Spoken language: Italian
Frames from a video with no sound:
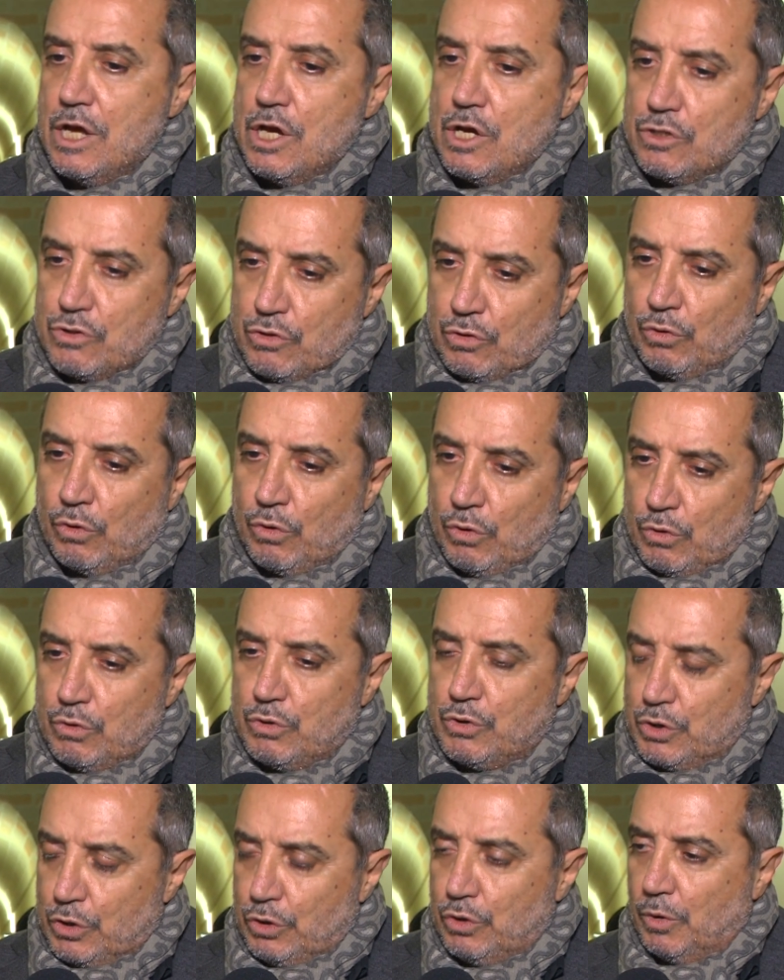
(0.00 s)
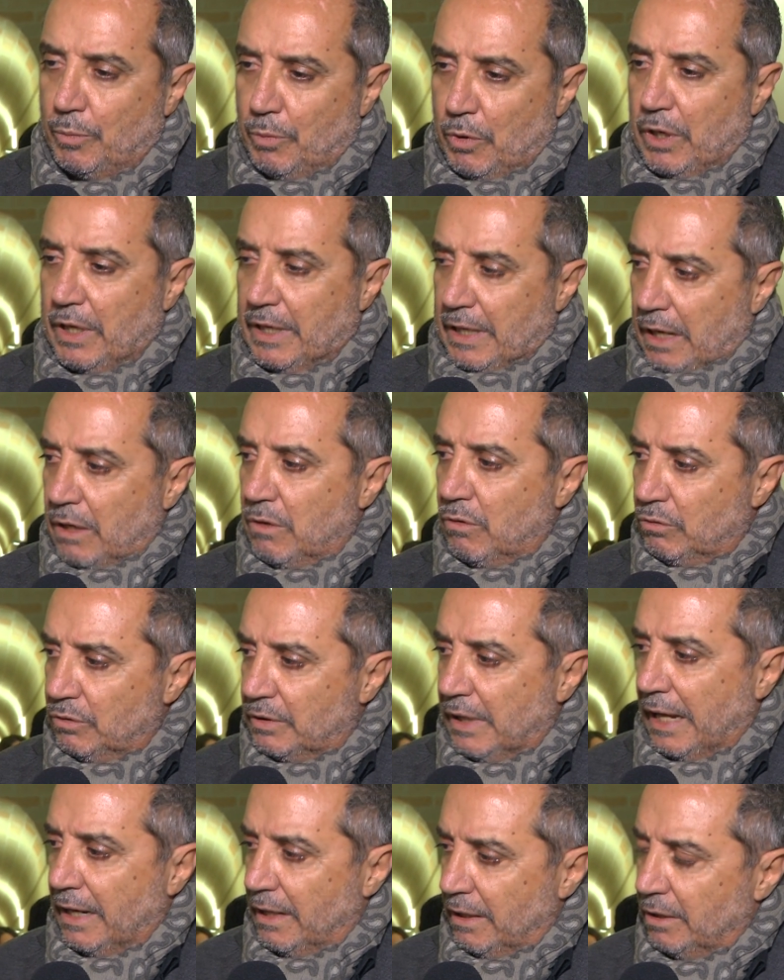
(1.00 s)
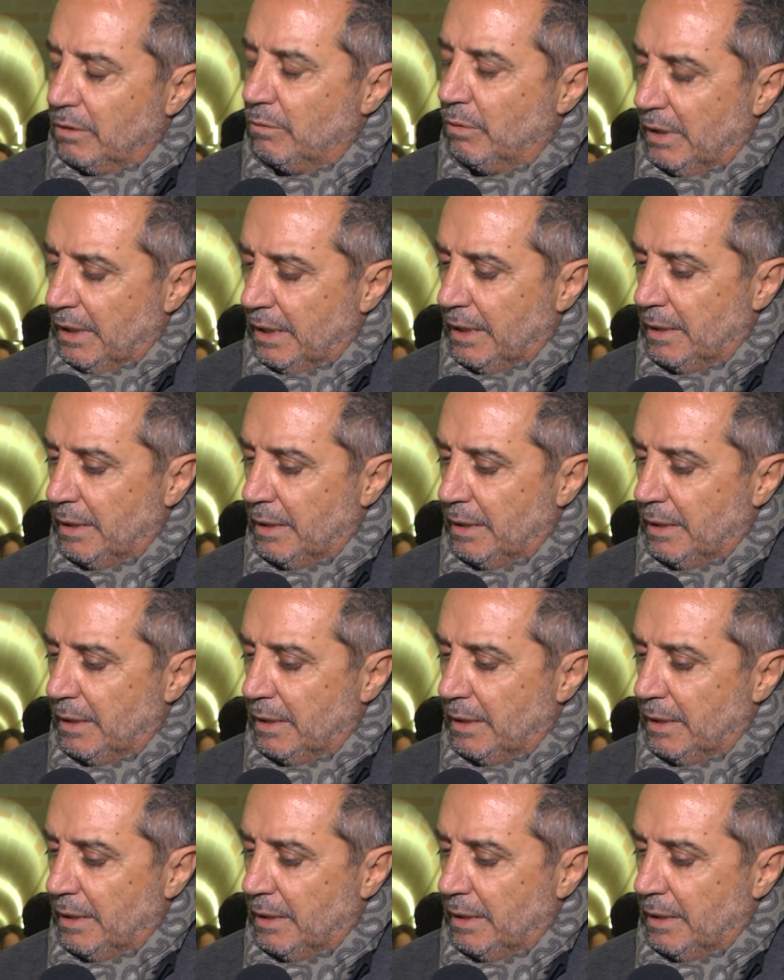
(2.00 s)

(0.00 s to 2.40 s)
sono riuscito poi a raccontarle in quei